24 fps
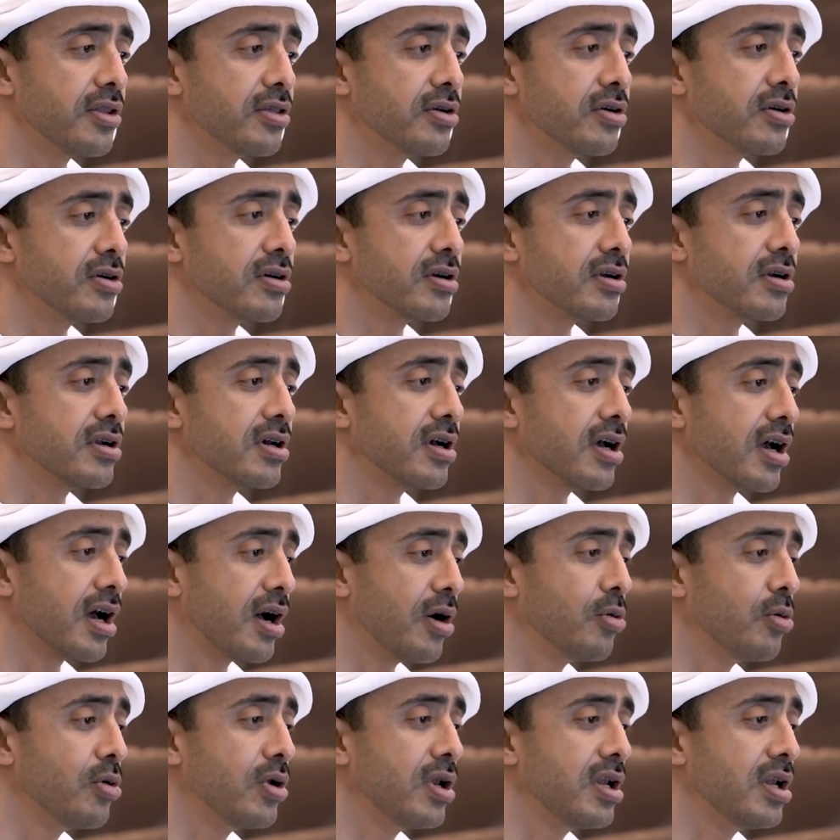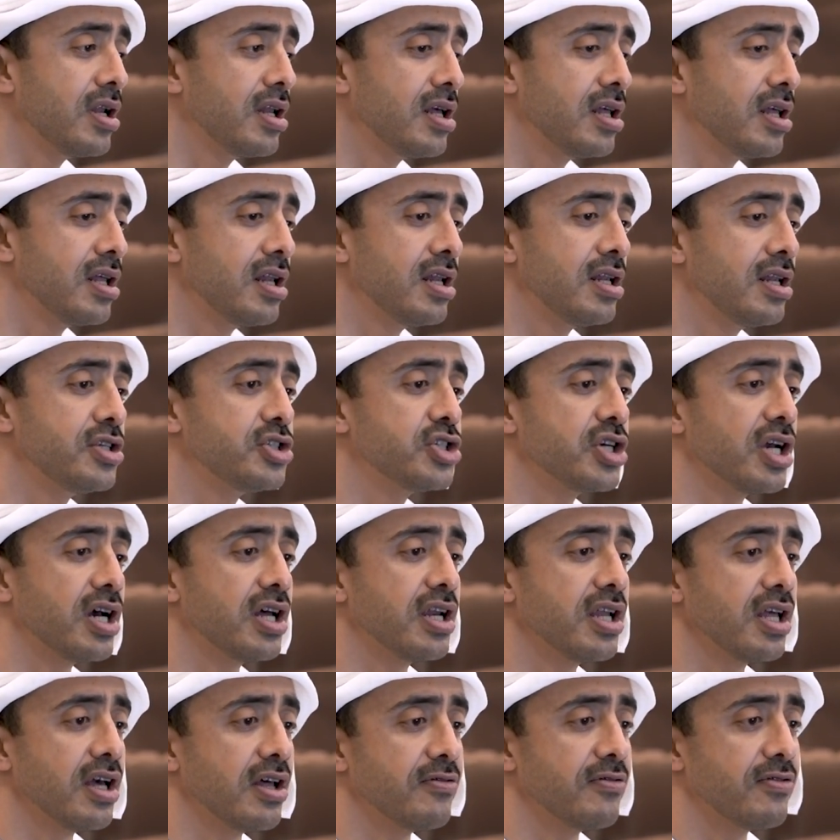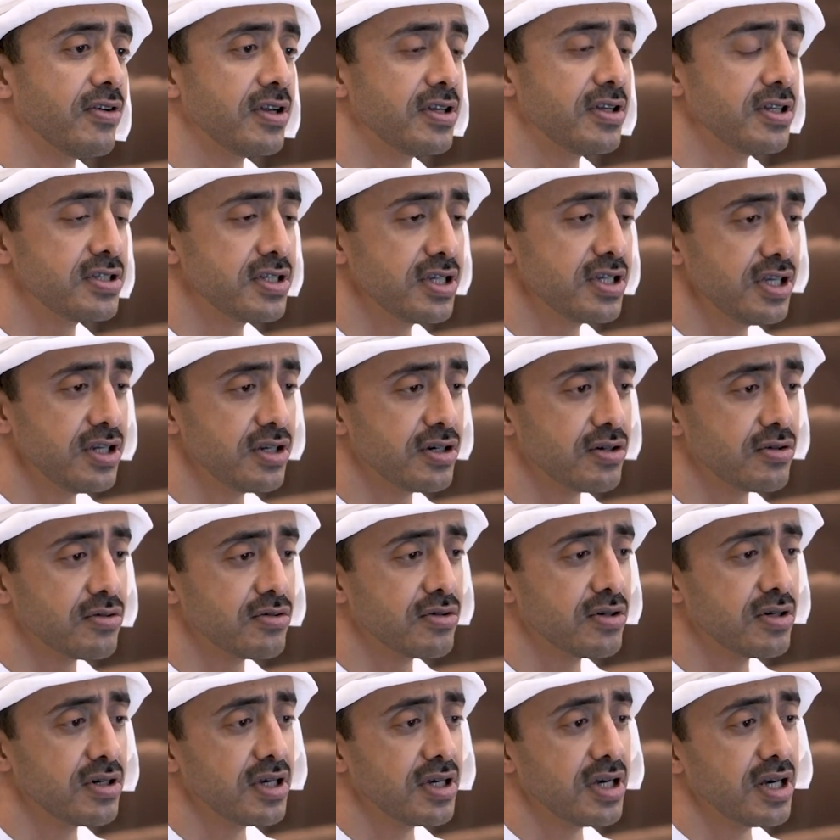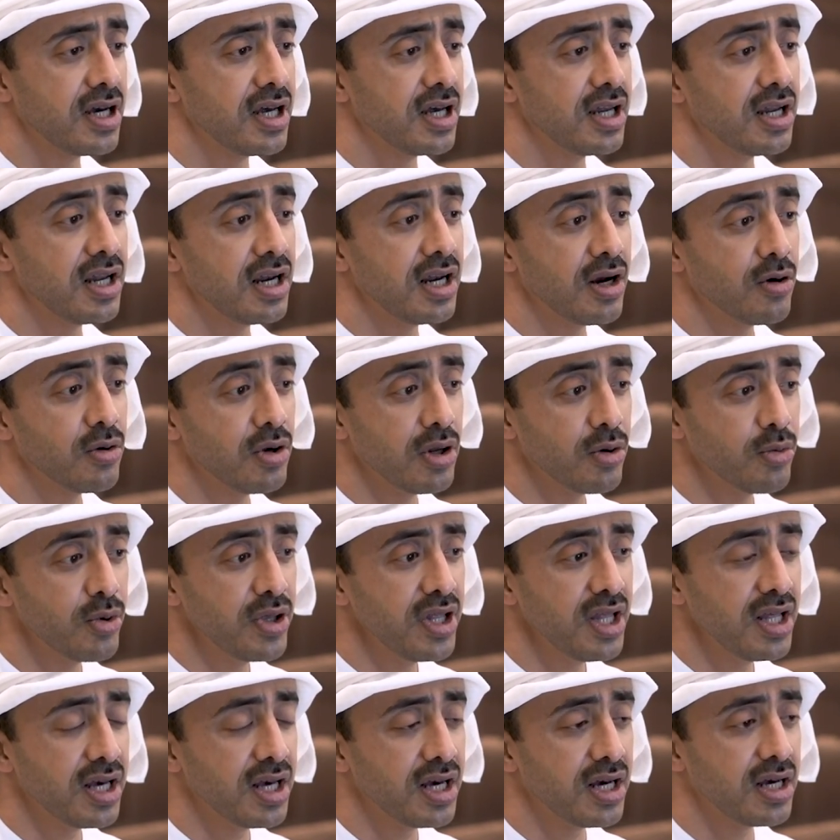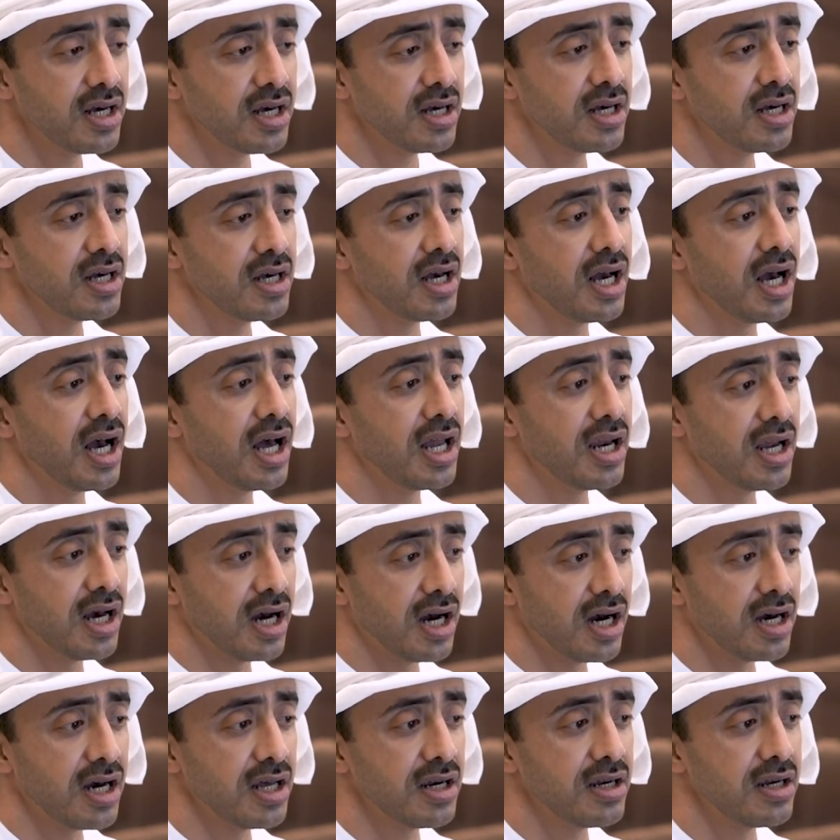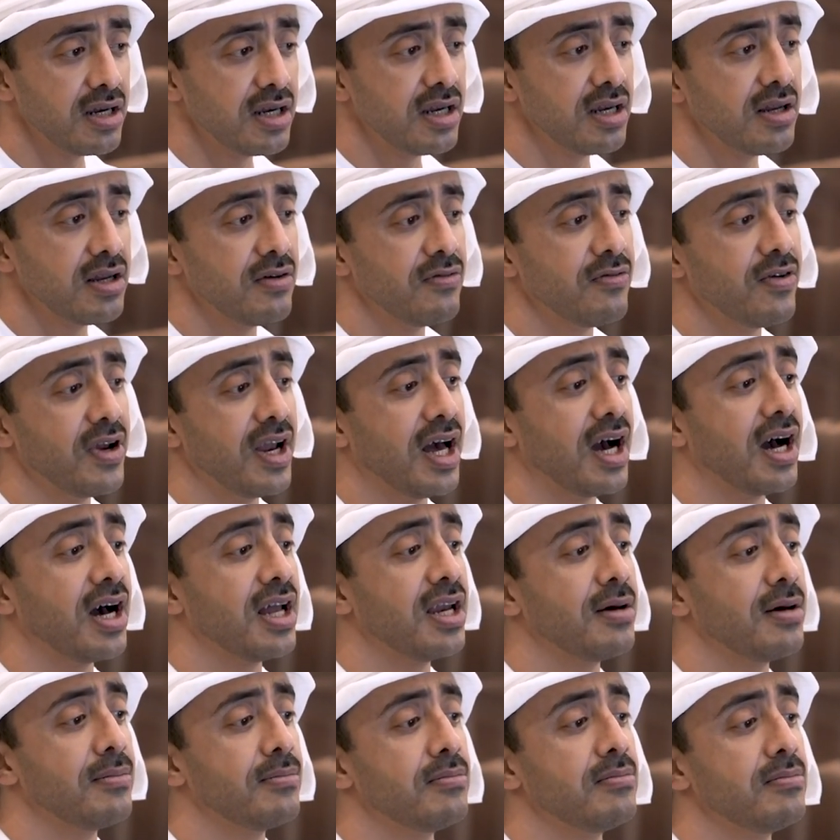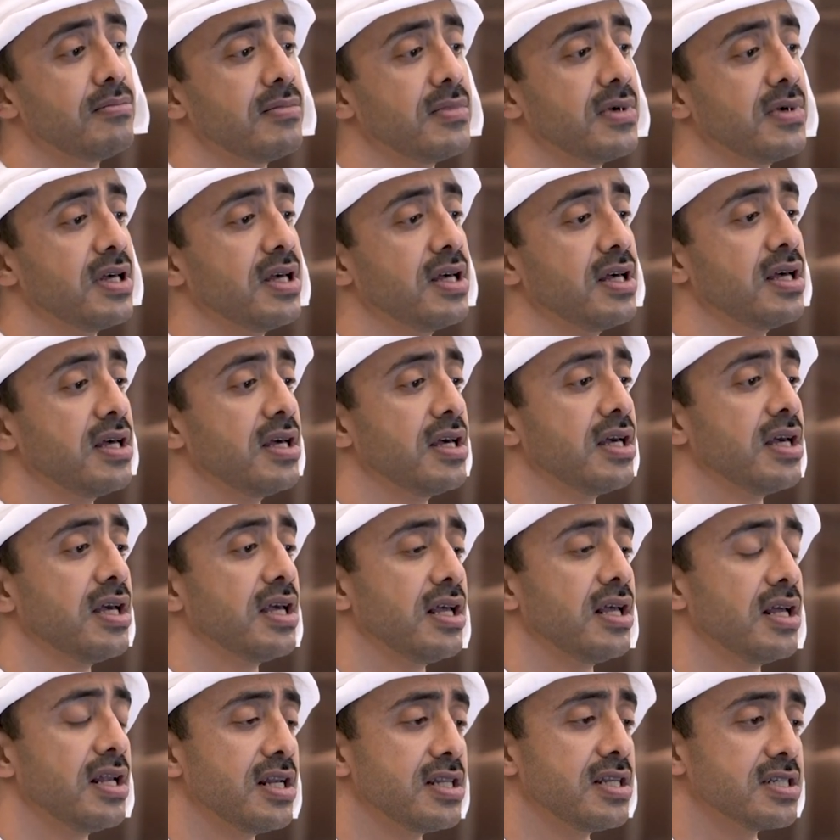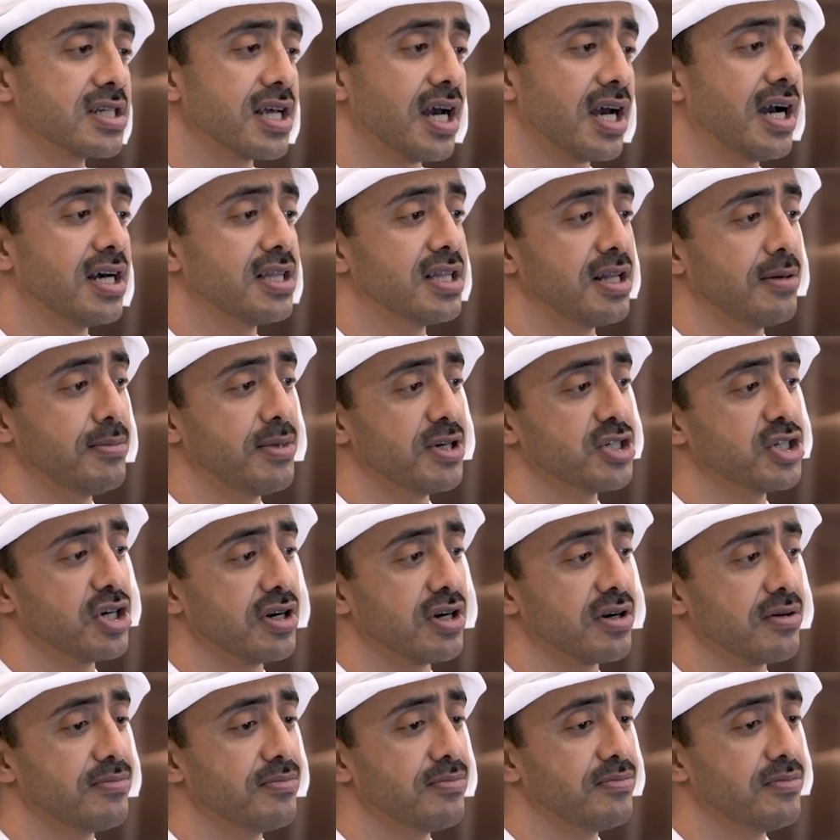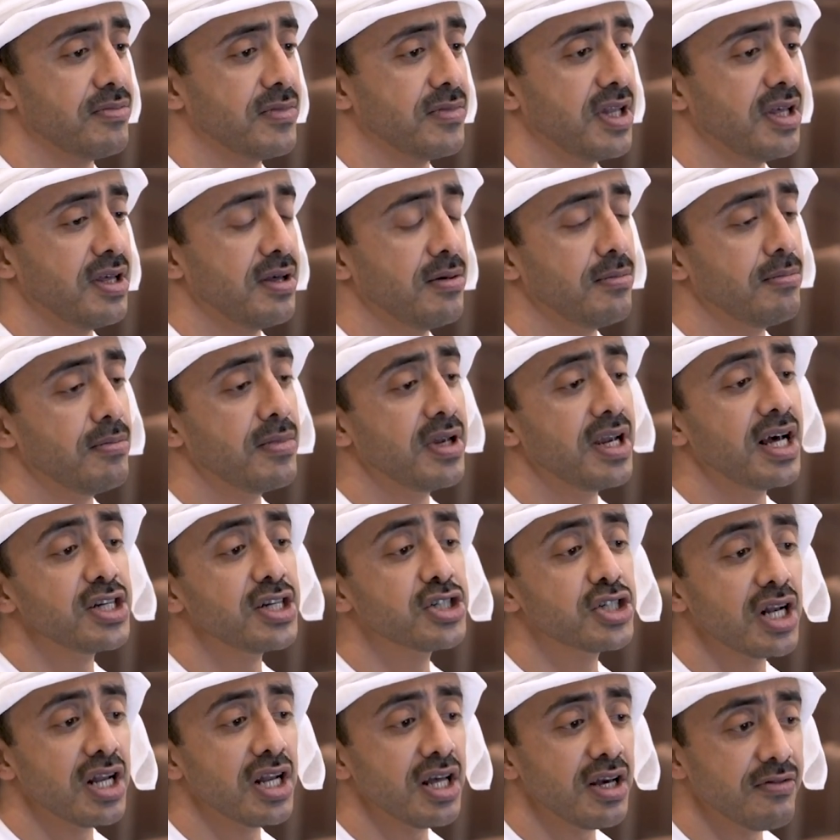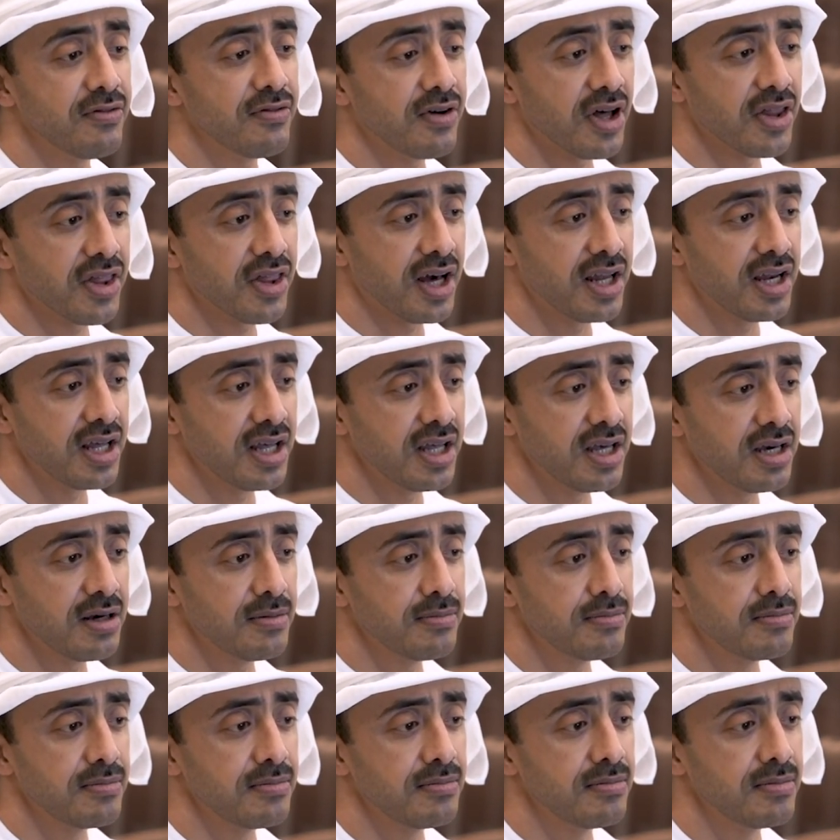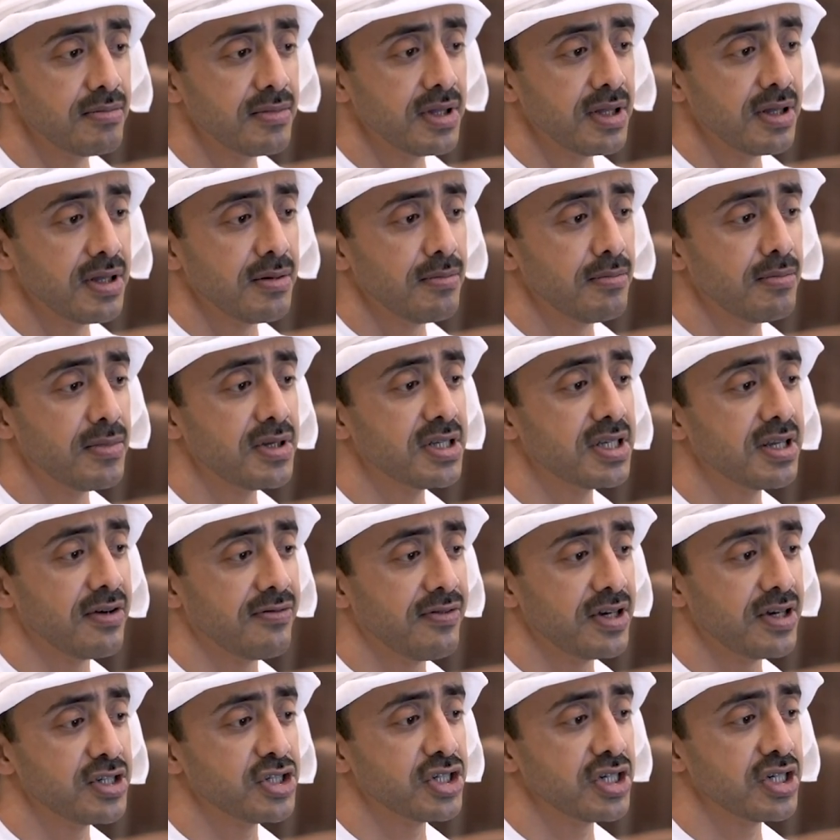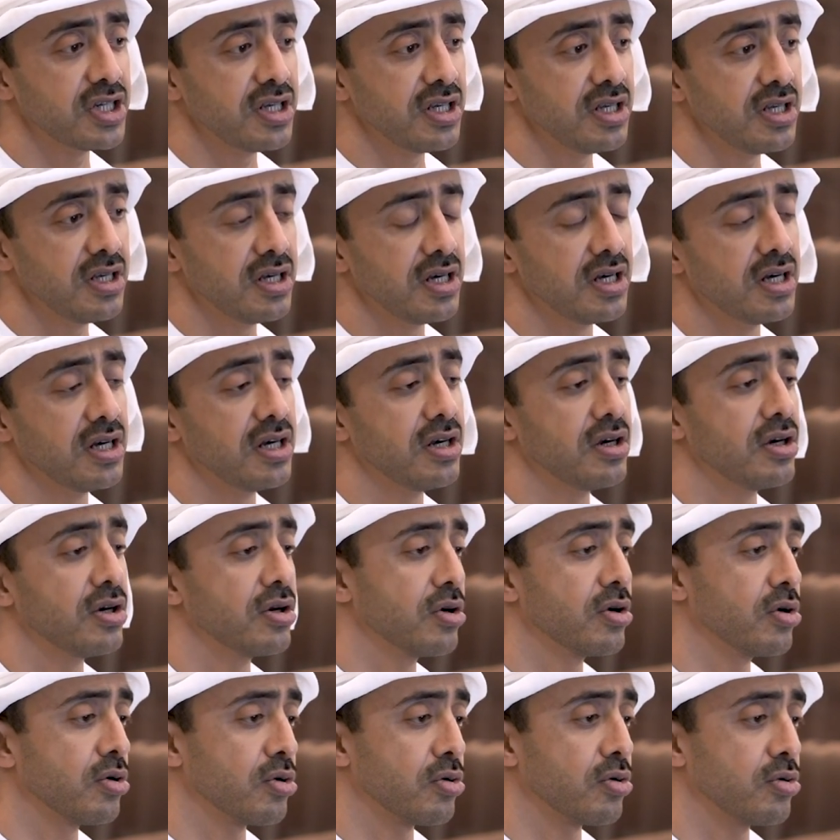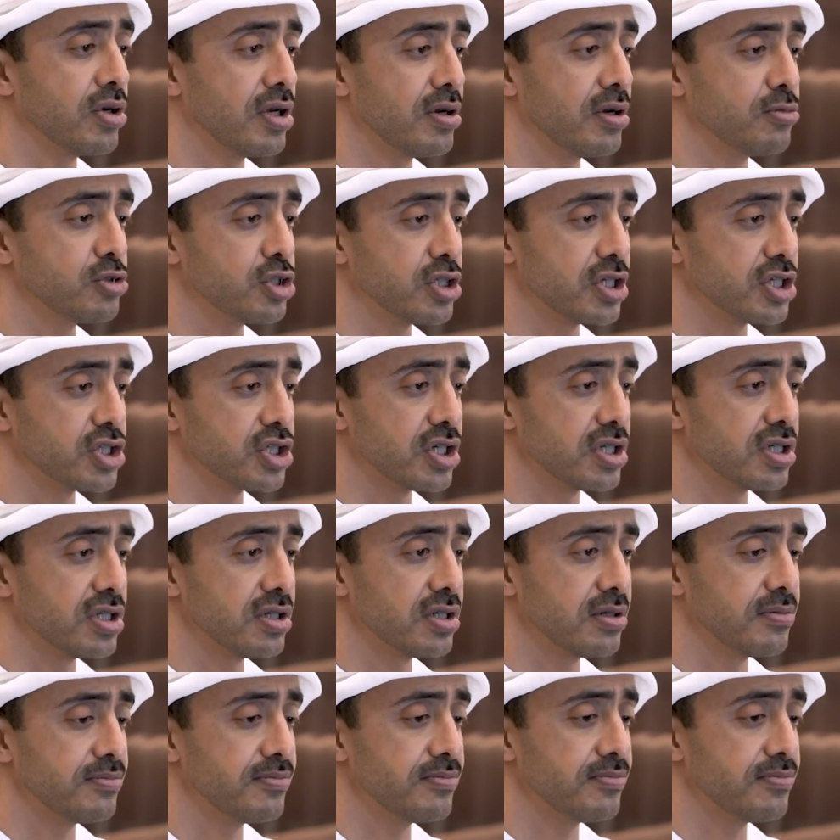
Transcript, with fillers: أذكر قول الجاني أنفنتينو ان الاولويه الان في العالم لصحه البشر من اجل الحفاظ عليهم من تفشي كورونا المستجد.